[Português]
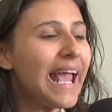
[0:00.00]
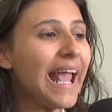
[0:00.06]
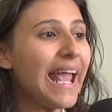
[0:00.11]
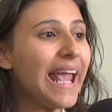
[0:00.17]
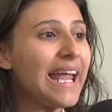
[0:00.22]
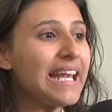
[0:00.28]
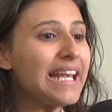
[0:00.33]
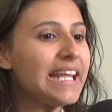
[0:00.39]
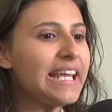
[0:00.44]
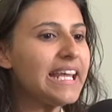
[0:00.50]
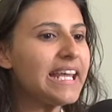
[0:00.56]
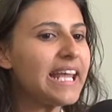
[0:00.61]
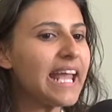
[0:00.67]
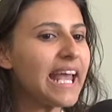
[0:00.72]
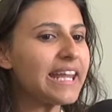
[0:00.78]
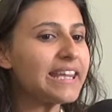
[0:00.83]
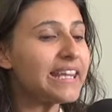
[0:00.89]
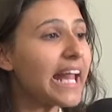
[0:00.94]

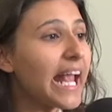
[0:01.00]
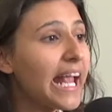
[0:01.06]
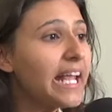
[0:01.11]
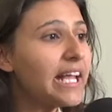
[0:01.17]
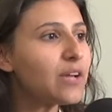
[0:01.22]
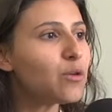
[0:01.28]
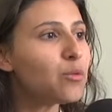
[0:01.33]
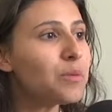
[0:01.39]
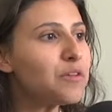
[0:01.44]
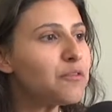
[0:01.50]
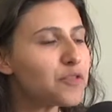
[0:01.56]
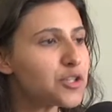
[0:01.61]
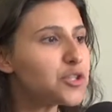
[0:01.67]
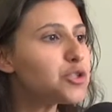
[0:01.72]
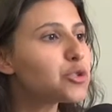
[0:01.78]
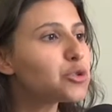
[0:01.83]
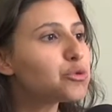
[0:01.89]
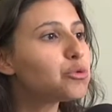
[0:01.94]
ele tem uma
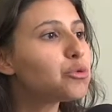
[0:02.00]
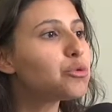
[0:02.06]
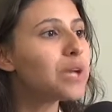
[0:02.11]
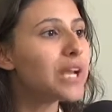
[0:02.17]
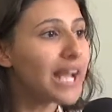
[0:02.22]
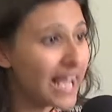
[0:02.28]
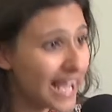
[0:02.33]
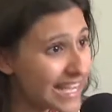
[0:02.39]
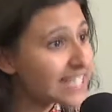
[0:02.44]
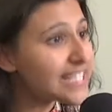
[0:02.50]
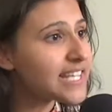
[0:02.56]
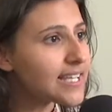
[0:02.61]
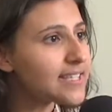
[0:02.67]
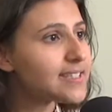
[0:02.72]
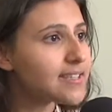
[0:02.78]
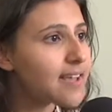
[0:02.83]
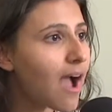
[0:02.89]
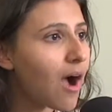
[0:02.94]
infraestrutura
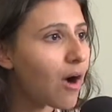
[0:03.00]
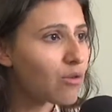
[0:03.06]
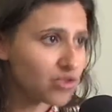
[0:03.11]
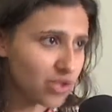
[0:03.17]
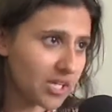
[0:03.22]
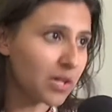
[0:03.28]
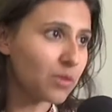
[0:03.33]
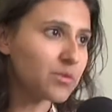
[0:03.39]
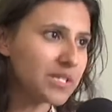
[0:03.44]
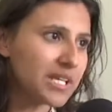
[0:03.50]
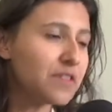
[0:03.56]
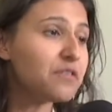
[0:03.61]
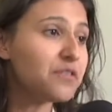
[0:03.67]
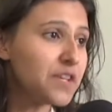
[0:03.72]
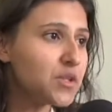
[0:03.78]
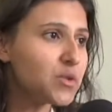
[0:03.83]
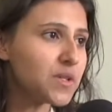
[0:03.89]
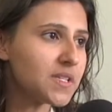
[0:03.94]
essencial, já que é um
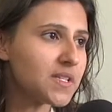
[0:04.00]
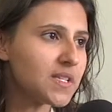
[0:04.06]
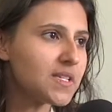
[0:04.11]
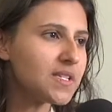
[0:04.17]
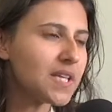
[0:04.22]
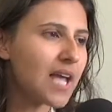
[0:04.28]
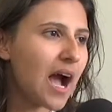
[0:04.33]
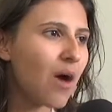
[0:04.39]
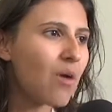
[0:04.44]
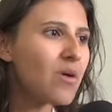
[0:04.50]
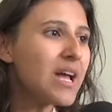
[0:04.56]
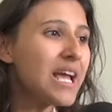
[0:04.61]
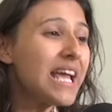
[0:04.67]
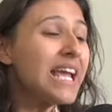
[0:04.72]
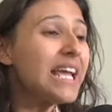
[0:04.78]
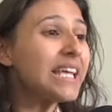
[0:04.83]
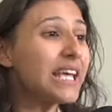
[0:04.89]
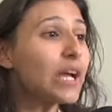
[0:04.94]
serviço essencial,
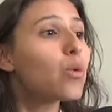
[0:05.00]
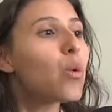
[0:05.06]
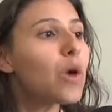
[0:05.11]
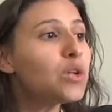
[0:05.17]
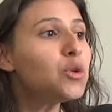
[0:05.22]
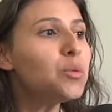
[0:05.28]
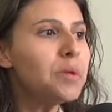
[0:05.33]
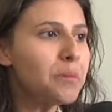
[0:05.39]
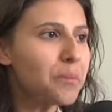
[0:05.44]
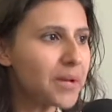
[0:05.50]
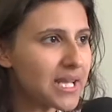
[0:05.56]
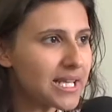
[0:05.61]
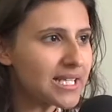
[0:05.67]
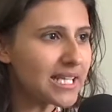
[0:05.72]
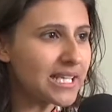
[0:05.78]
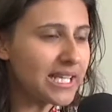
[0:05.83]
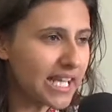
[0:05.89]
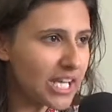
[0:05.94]
que quando uma
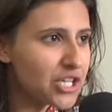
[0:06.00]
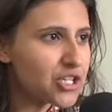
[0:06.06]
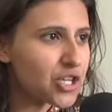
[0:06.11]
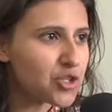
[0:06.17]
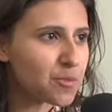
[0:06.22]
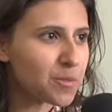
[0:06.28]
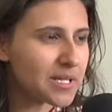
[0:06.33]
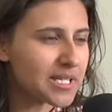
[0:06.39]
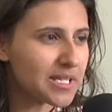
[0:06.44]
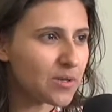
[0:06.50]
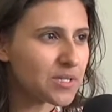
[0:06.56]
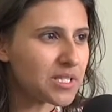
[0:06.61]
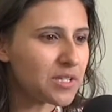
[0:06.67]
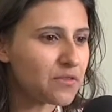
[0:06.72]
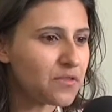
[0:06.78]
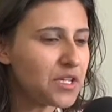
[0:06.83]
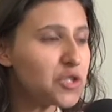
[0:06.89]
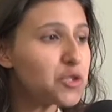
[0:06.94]
empresa deixa deixa de prestar o
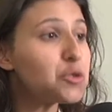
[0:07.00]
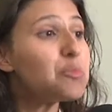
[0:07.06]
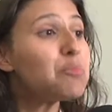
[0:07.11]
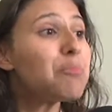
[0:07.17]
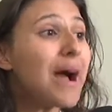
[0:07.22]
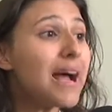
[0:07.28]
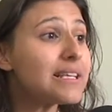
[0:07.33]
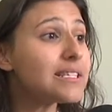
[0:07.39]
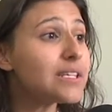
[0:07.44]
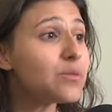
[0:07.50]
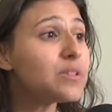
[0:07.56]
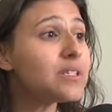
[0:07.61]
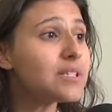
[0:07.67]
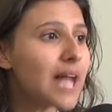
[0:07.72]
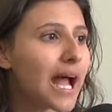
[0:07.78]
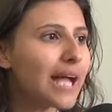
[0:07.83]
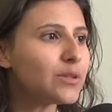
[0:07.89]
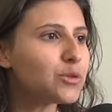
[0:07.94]
serviço passa ao
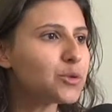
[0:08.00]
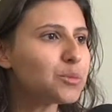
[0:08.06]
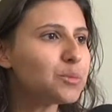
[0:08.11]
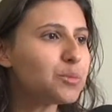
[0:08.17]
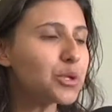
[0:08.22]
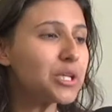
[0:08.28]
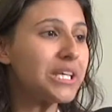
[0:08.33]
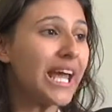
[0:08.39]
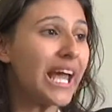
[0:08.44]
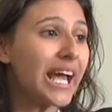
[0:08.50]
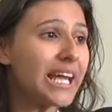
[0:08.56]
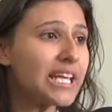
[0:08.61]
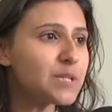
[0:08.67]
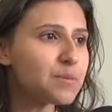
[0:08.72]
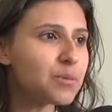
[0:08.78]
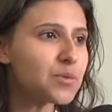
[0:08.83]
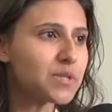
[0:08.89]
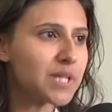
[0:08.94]
Estado, porque é
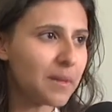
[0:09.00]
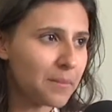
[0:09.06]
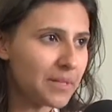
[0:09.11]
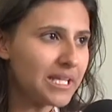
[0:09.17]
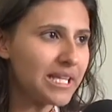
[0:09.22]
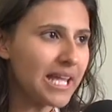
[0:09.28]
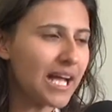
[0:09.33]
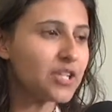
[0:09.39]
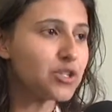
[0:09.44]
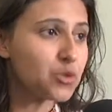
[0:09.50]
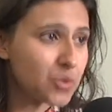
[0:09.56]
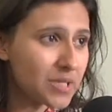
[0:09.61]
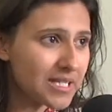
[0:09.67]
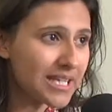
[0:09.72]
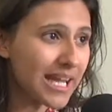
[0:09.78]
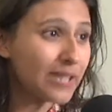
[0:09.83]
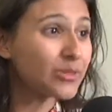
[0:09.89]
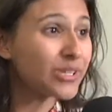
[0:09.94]
responsabilidade do
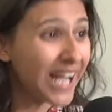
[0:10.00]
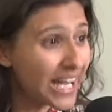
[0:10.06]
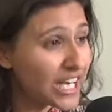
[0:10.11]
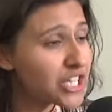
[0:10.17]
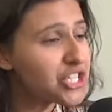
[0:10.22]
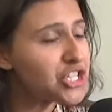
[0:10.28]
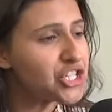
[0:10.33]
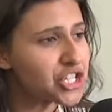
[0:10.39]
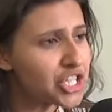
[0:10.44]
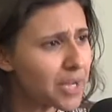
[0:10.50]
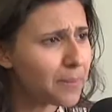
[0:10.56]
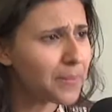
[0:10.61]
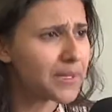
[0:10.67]
Estado garantir a